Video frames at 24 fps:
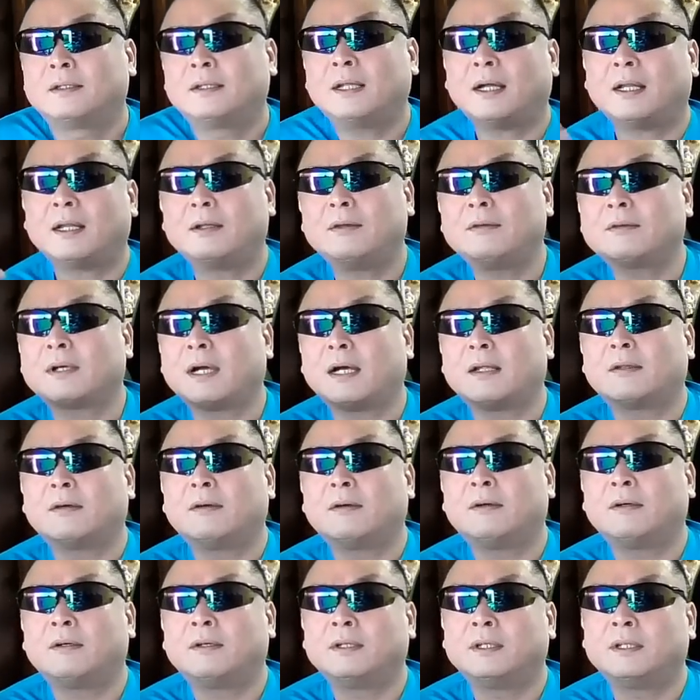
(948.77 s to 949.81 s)
だからよくあ
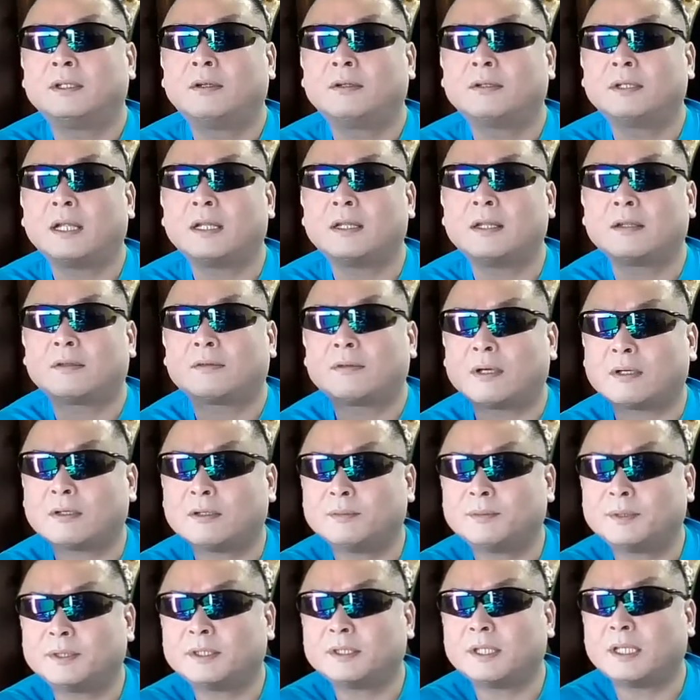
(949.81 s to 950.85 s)
のいろんな
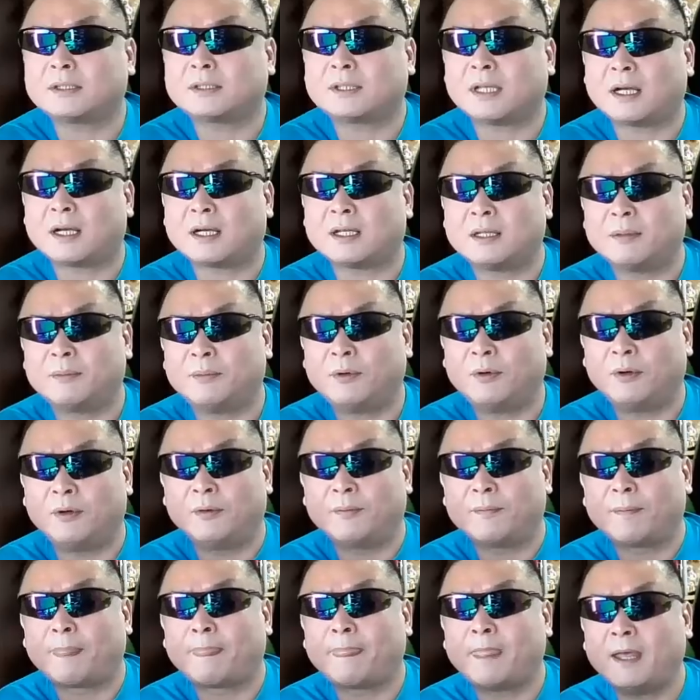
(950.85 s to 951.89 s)
ネットワークビジネスなんかでも
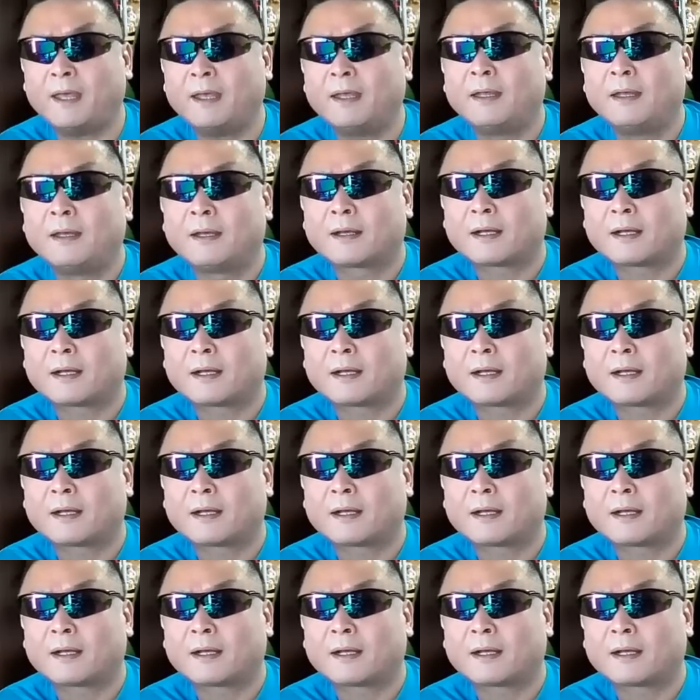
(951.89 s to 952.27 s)
ね